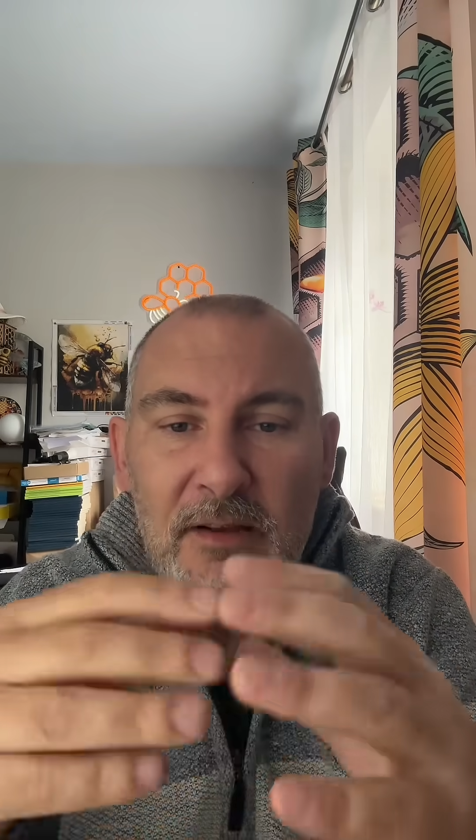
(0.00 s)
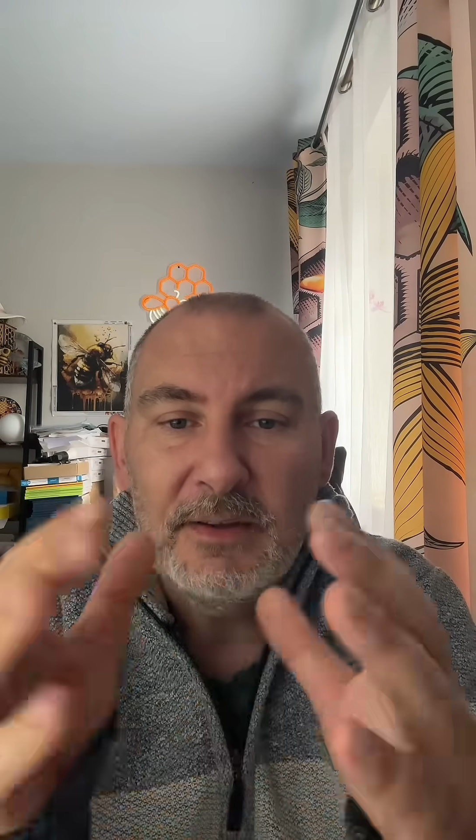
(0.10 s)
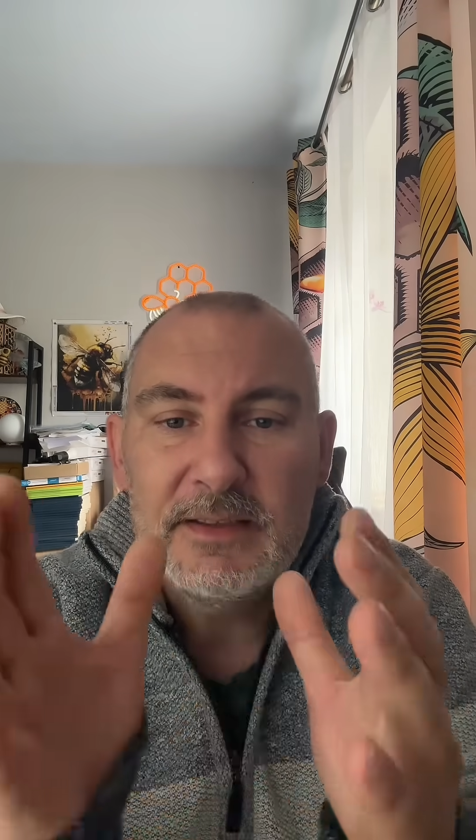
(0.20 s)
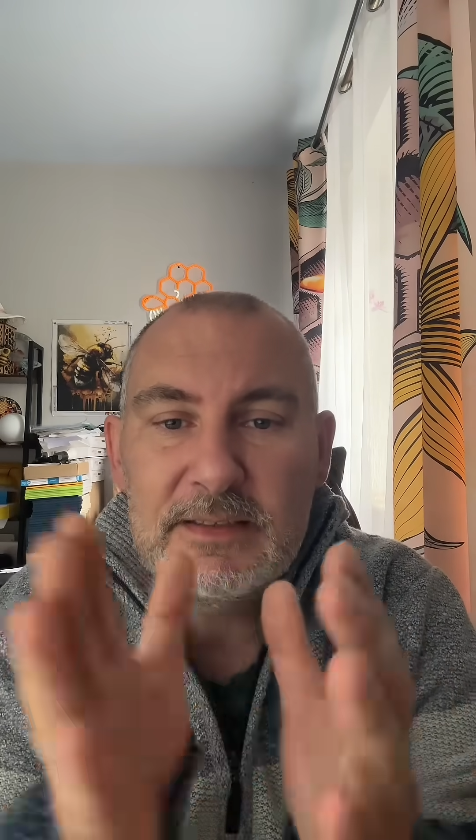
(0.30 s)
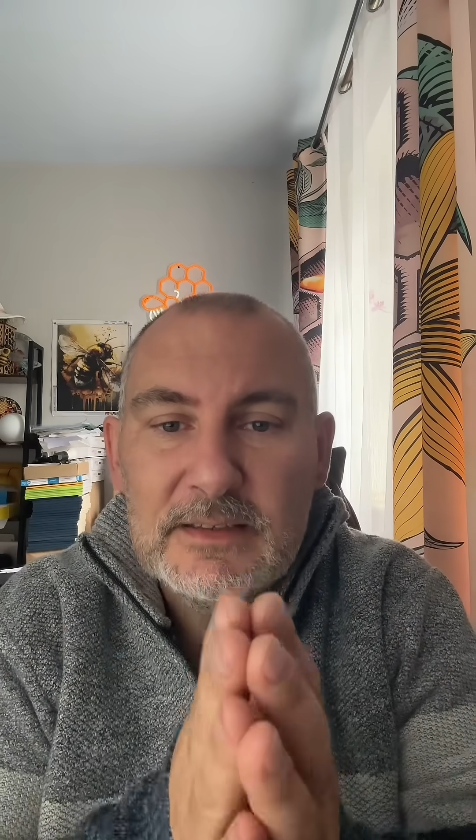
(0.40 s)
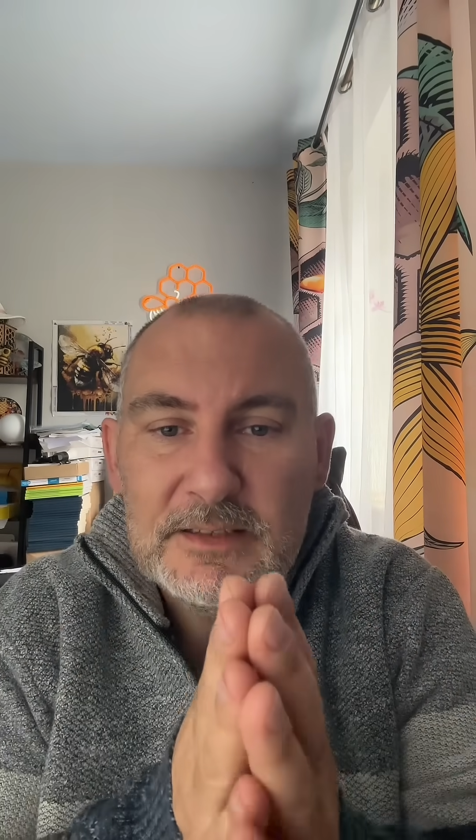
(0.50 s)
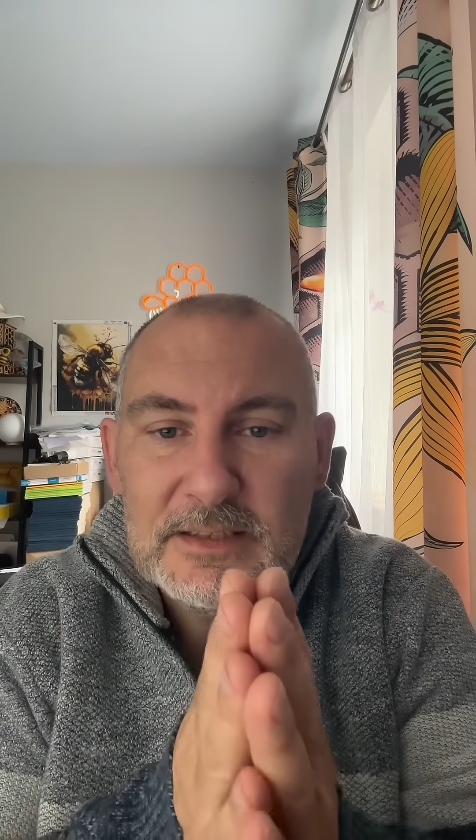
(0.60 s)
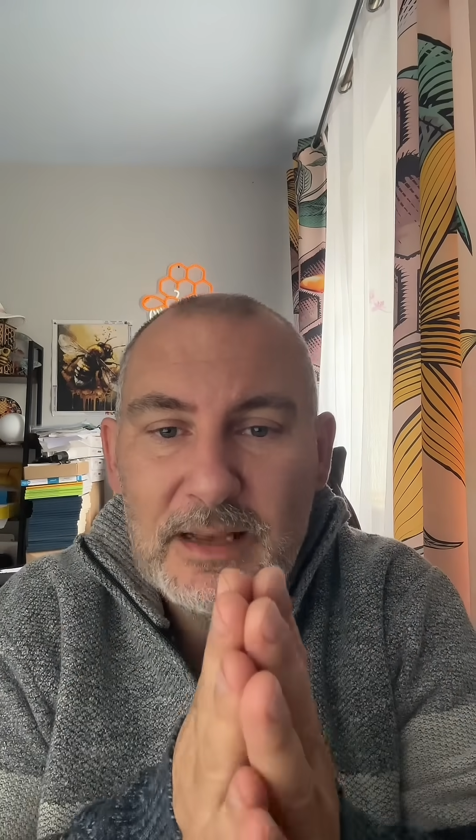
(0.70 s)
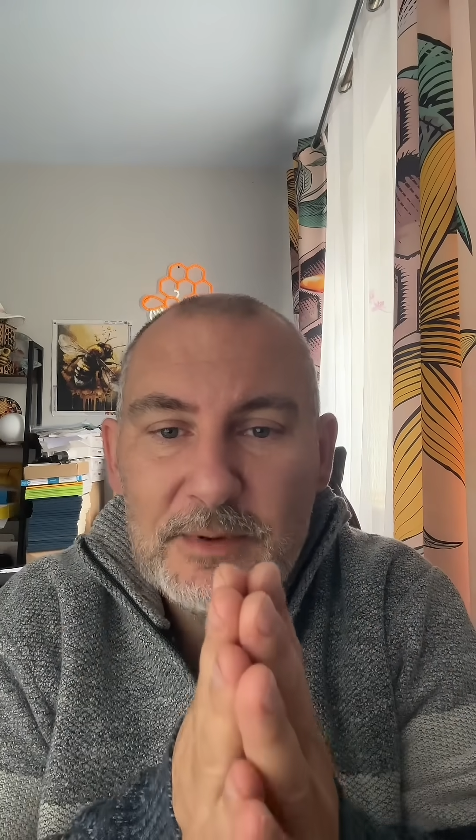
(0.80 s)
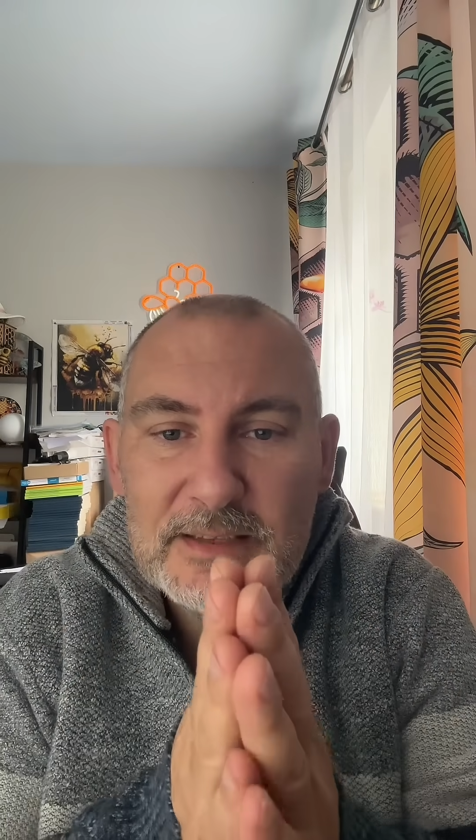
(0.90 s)
Więc
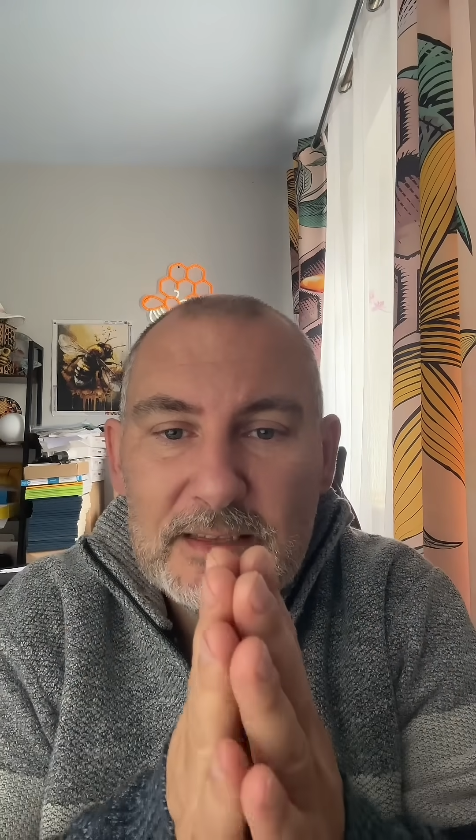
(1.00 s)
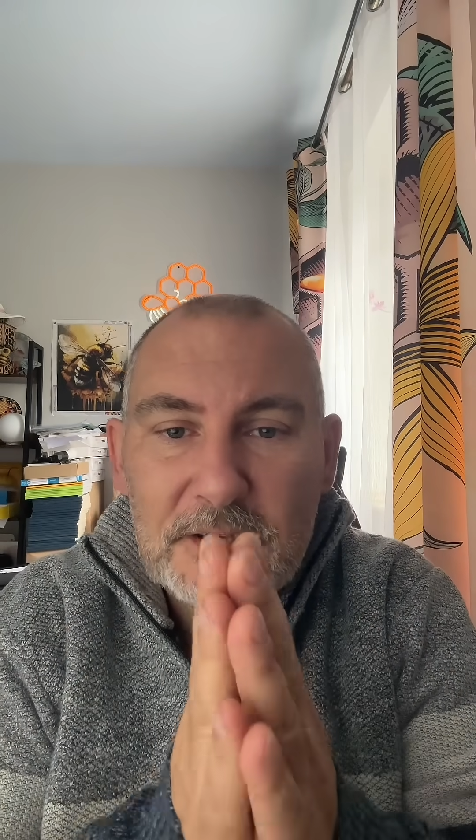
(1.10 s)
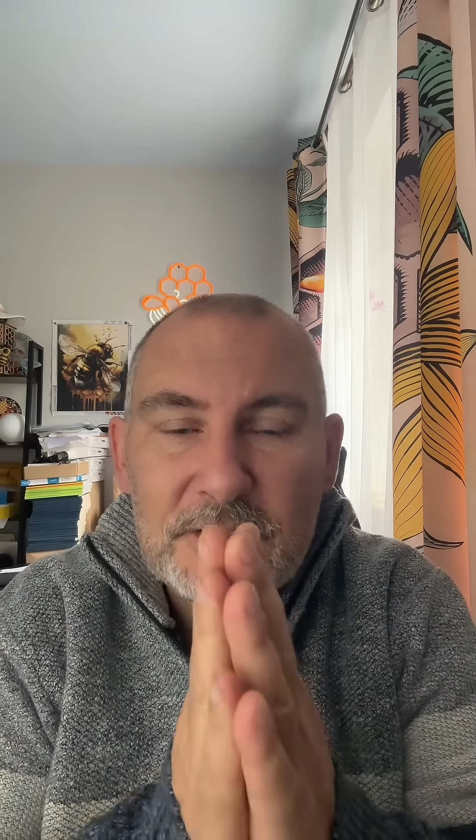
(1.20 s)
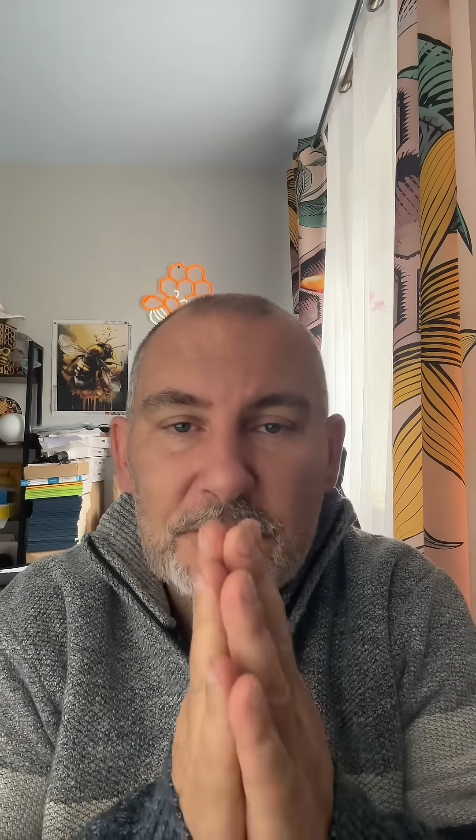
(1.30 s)
czasami jest tak, że